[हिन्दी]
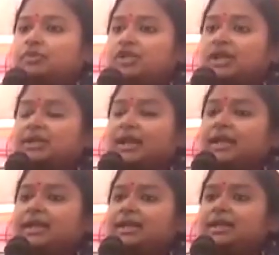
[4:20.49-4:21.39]
मुझे लगता
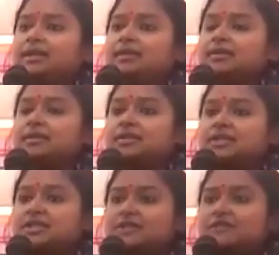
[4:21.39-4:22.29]
है कि
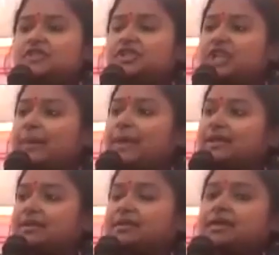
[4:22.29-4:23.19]
सिर्फ शिक्षा
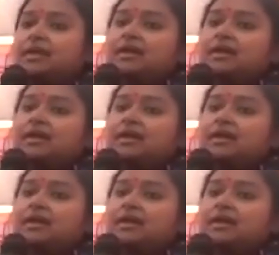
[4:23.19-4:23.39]
मात्र